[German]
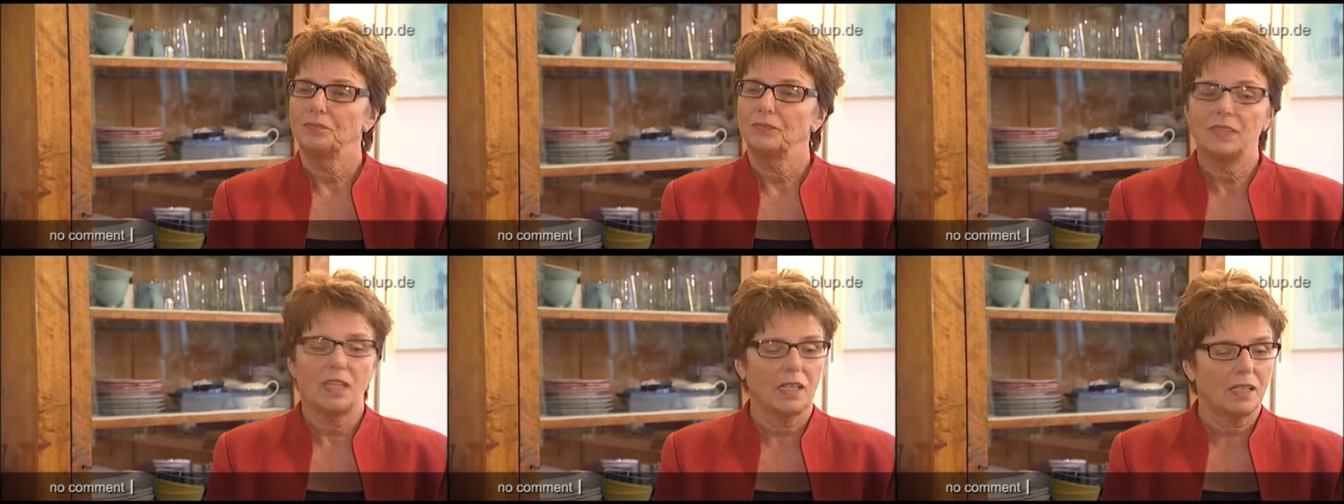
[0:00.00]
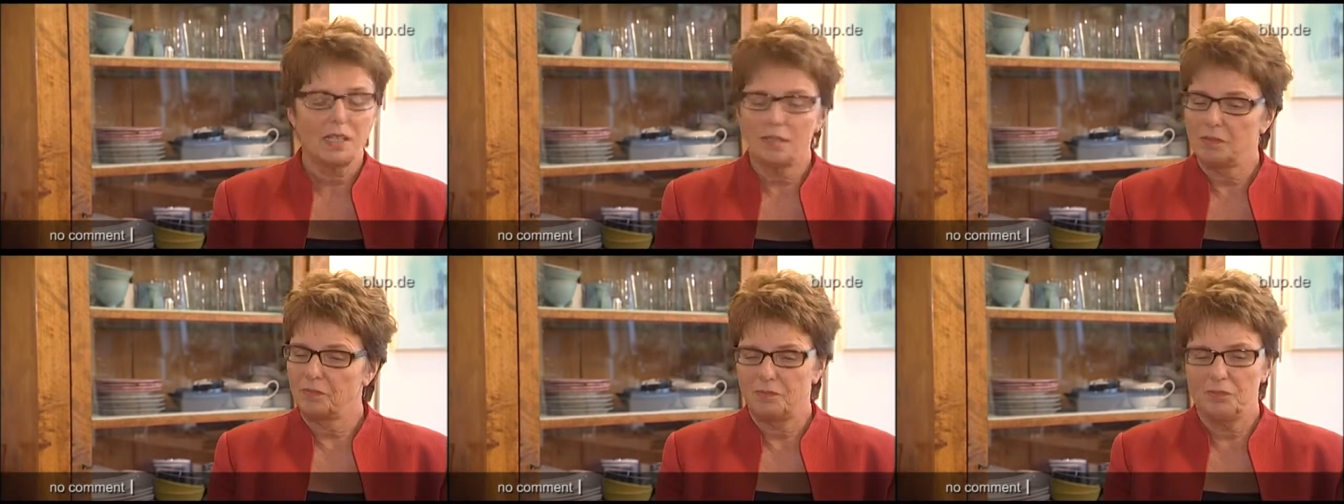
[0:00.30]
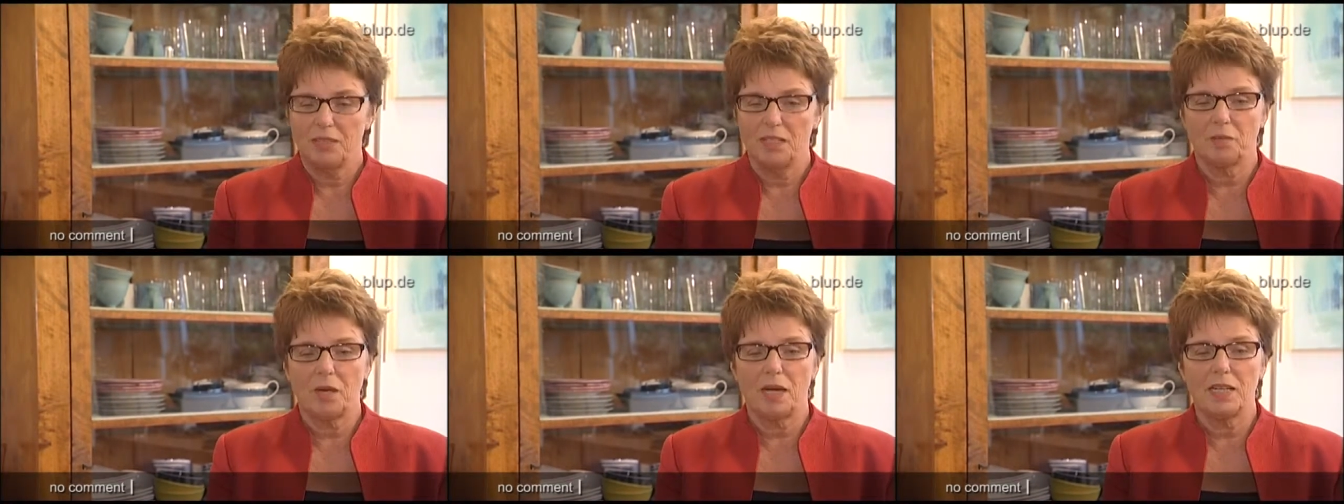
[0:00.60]
Na klar,
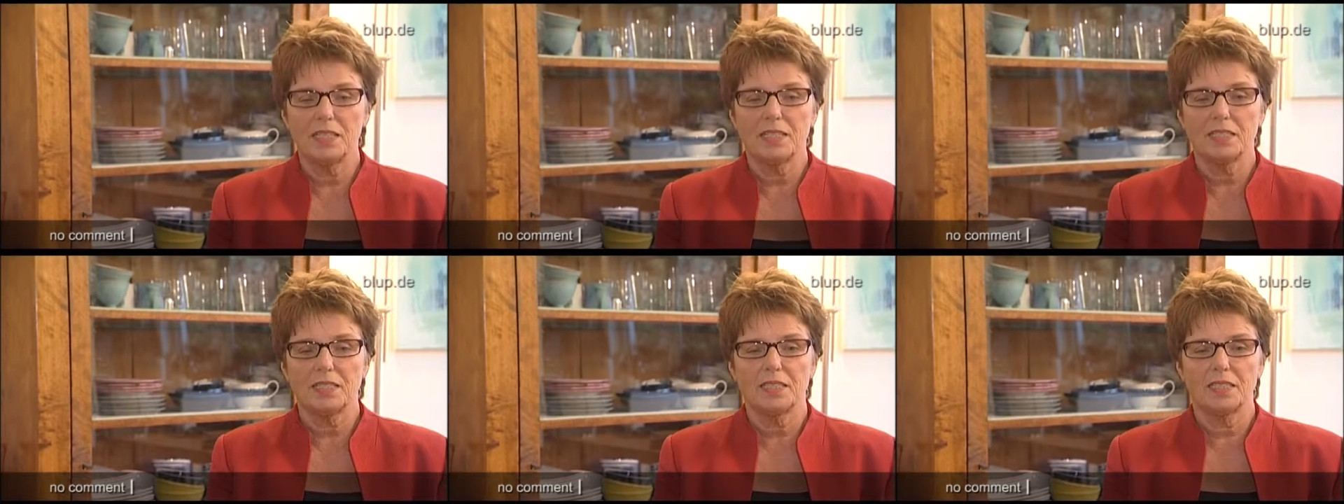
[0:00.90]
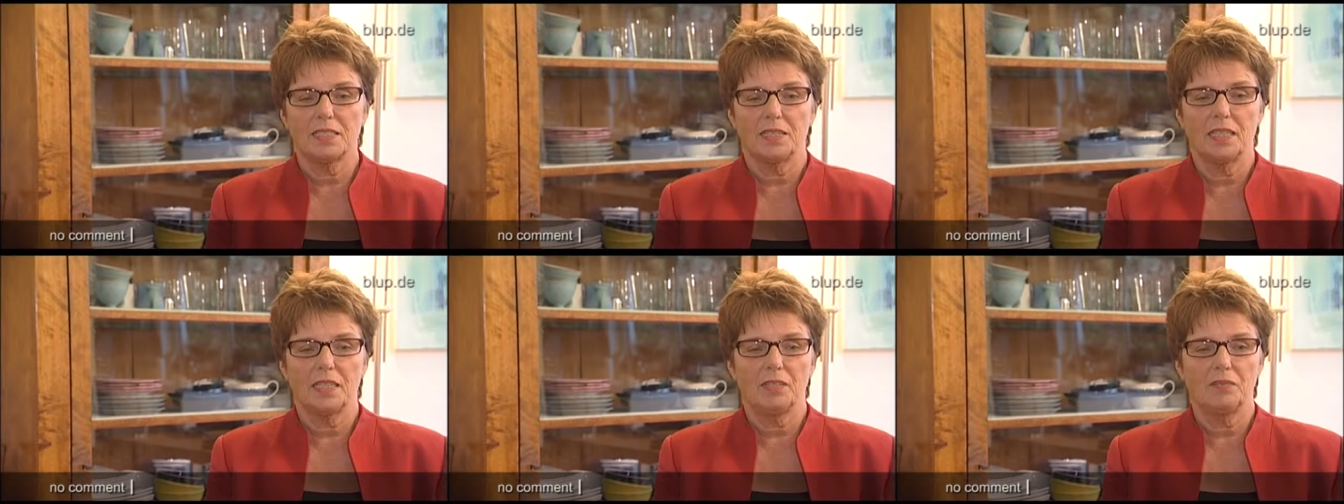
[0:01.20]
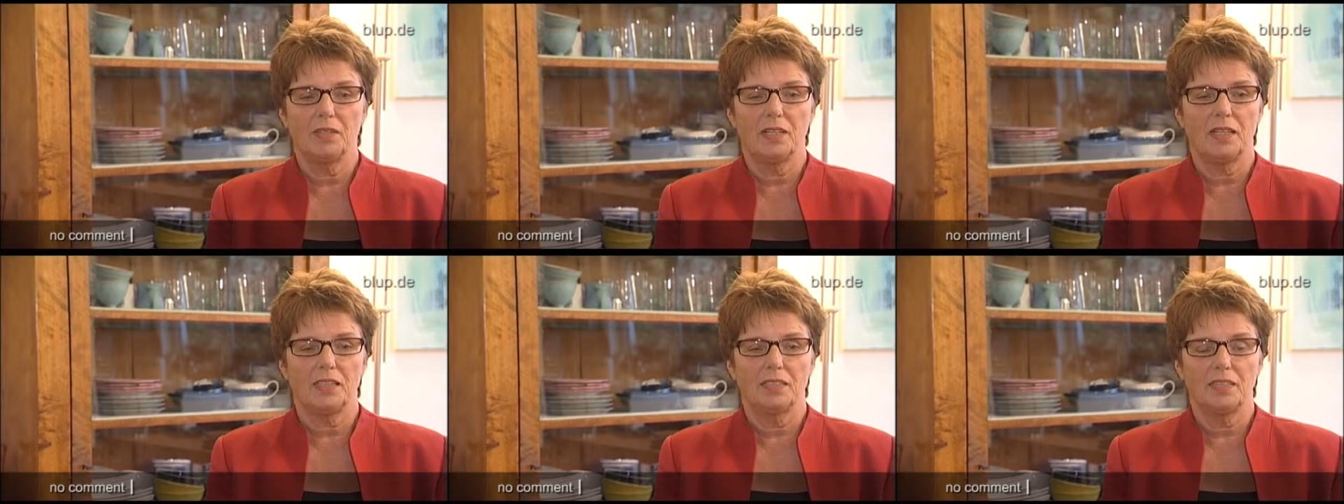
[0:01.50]
wir haben alles gezeigt,
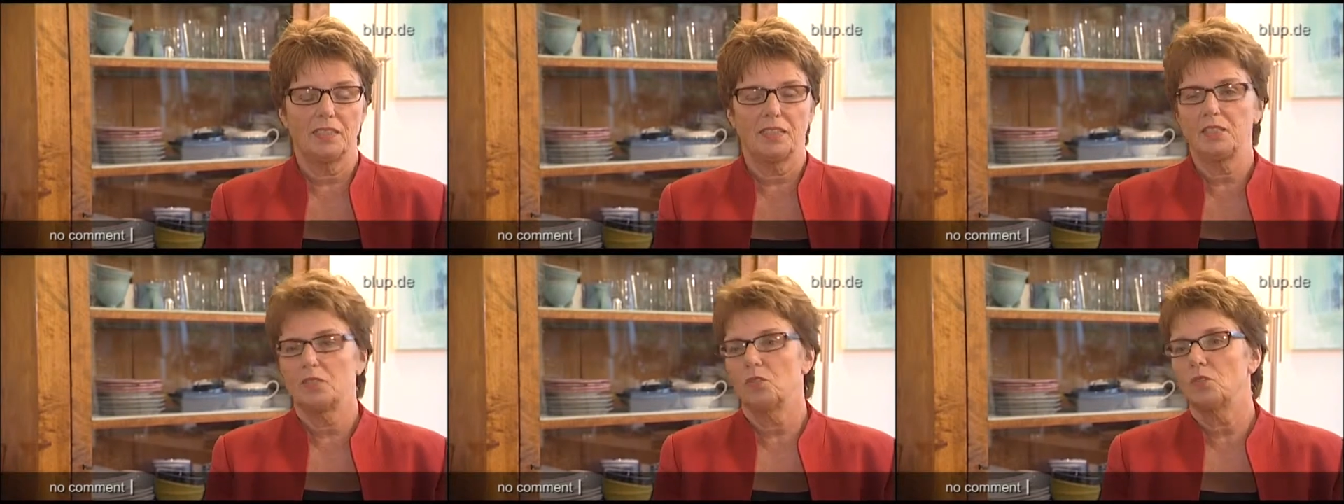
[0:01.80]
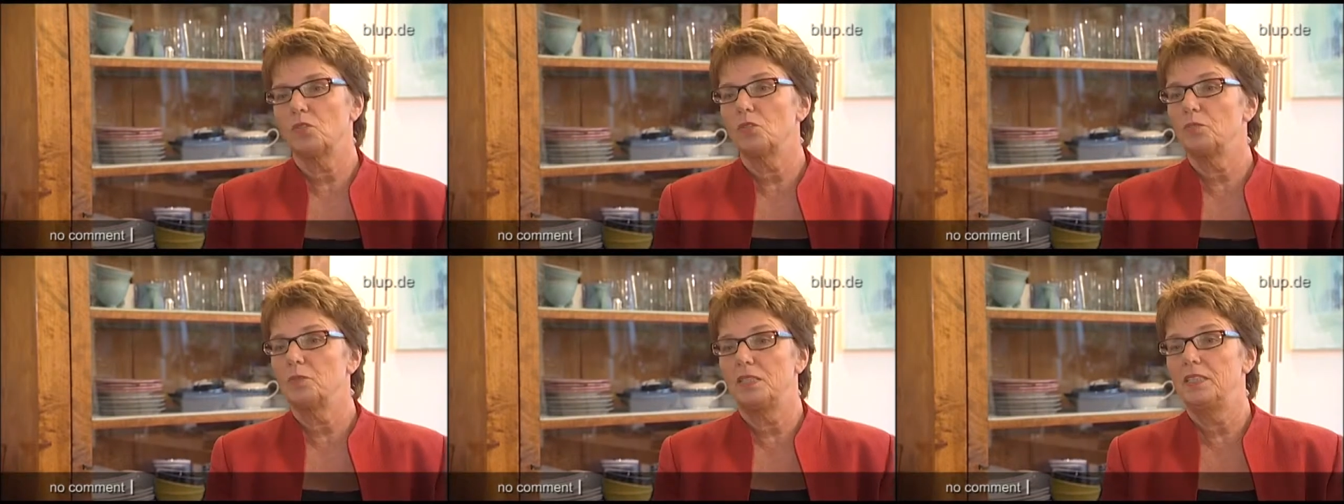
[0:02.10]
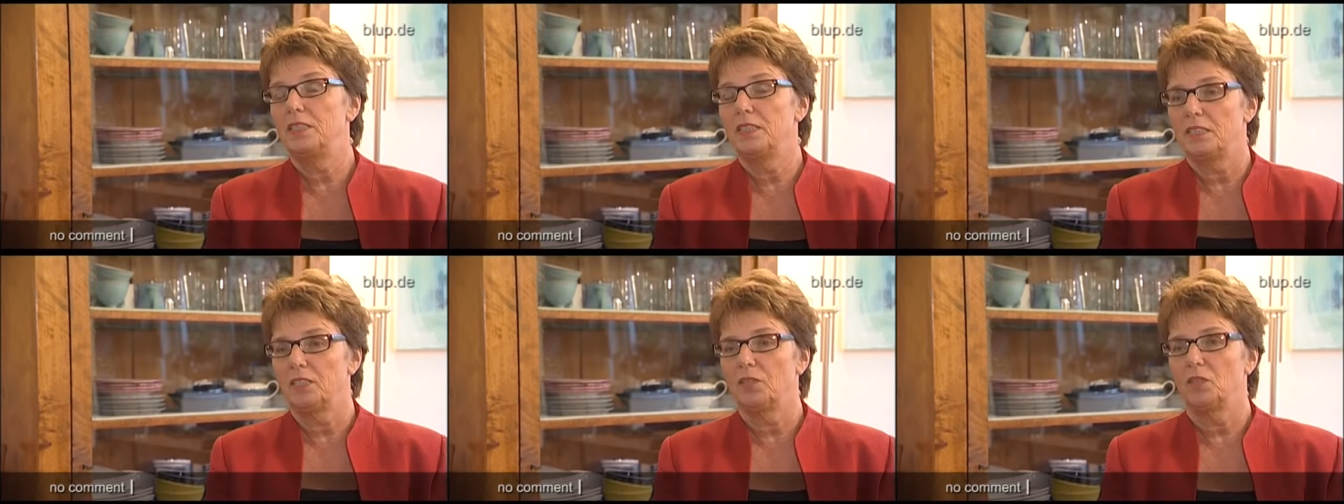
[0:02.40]
wir hatten alles
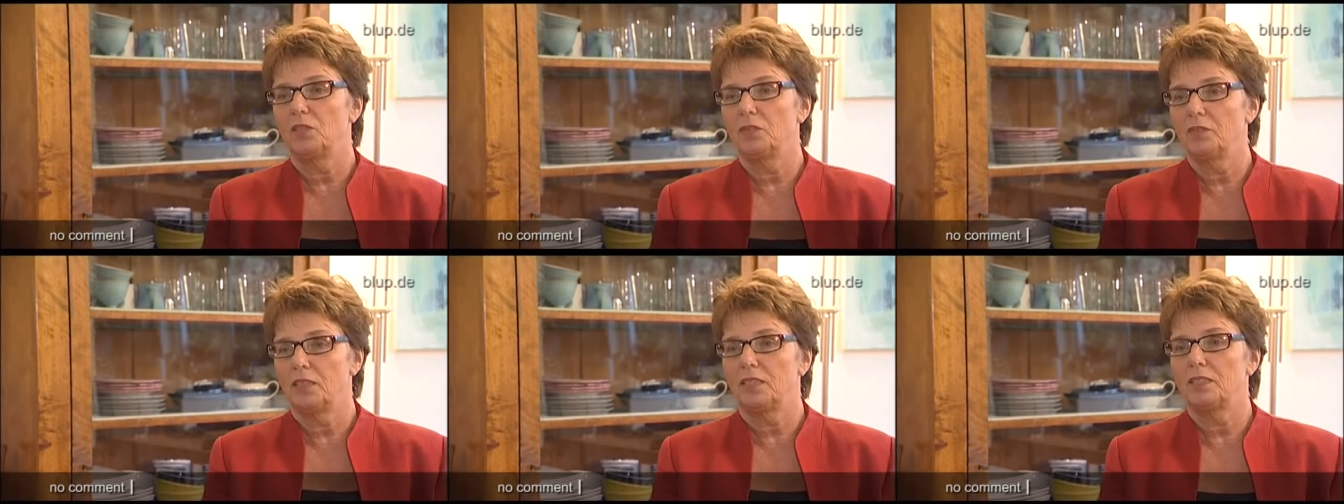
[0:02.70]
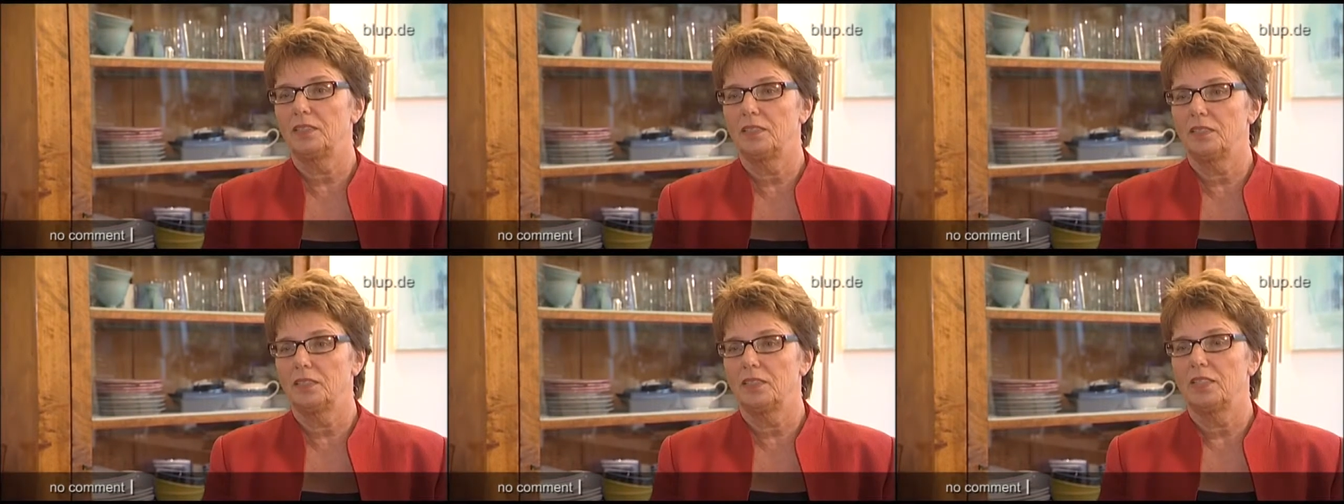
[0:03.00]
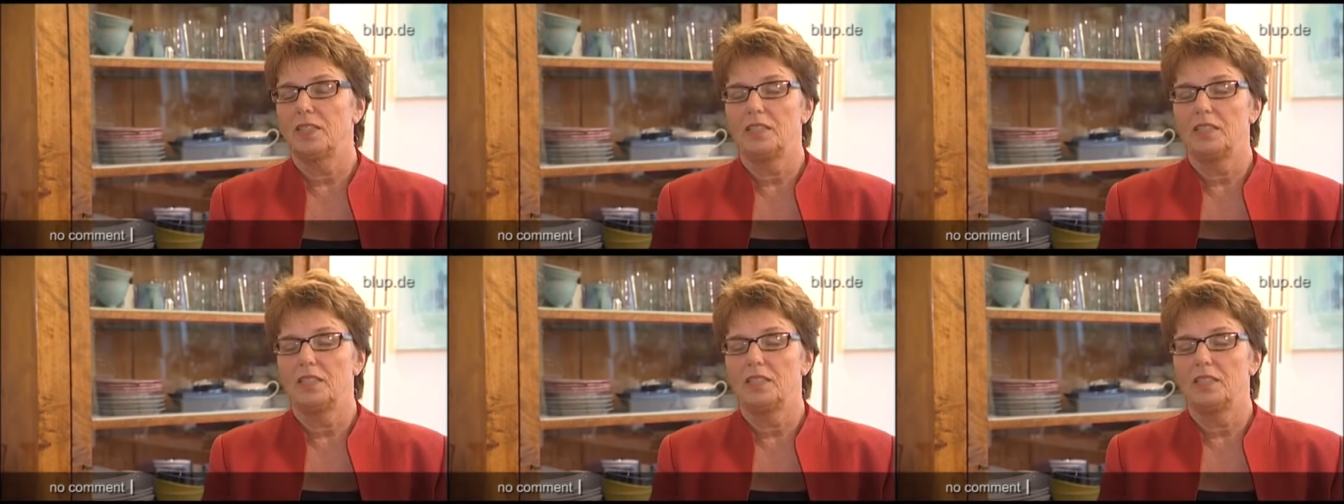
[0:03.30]
dokumentiert ja auch, wir hatten ja